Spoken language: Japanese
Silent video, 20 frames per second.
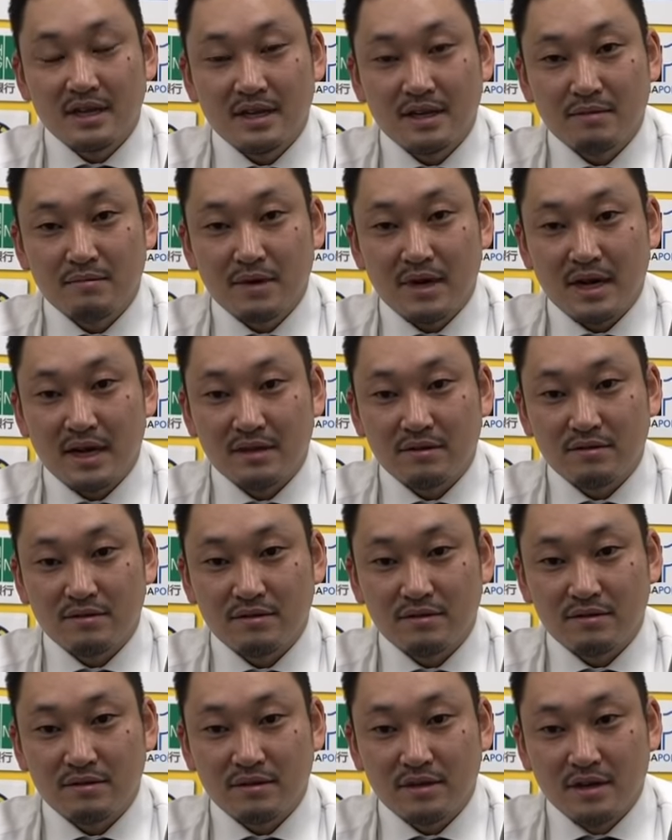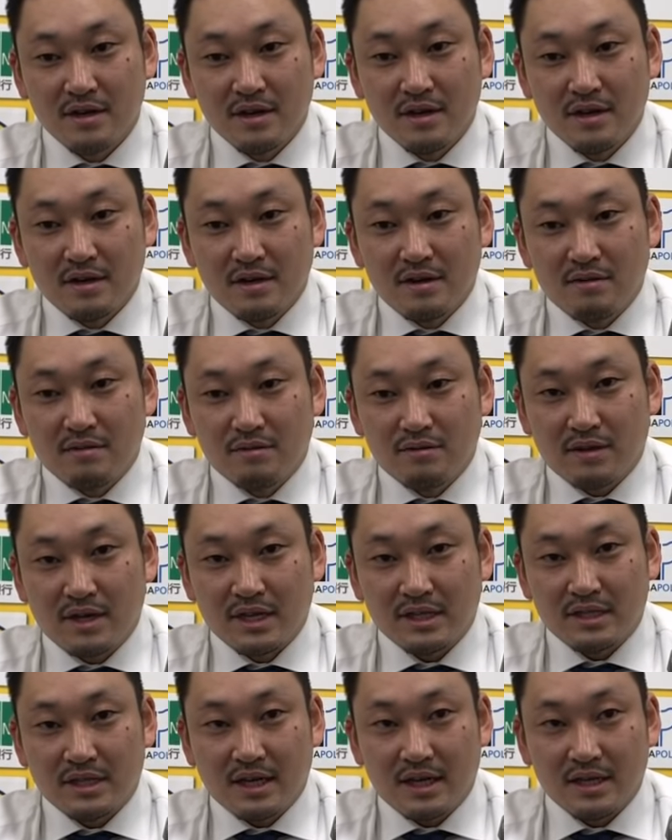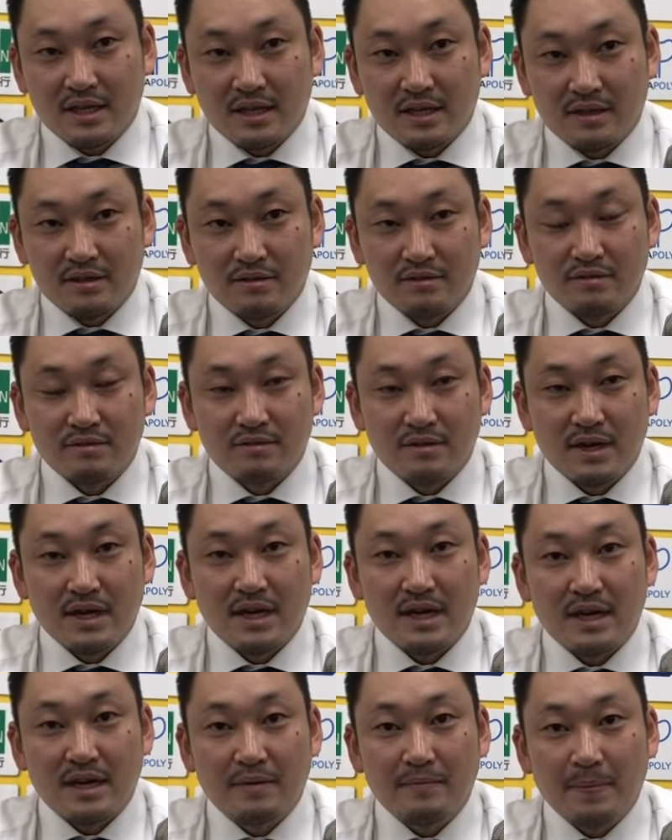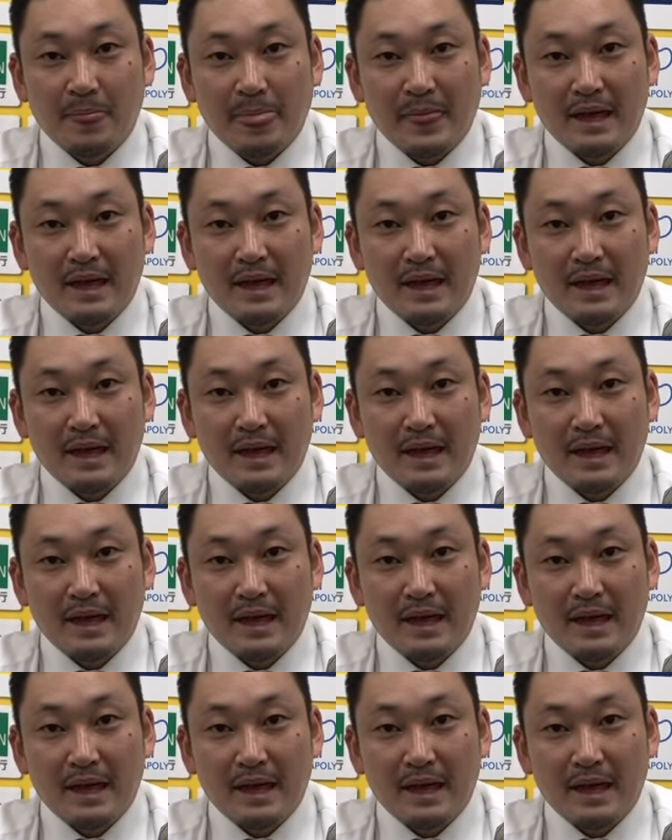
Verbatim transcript: でまああの本当勝ちたかったっていうのは、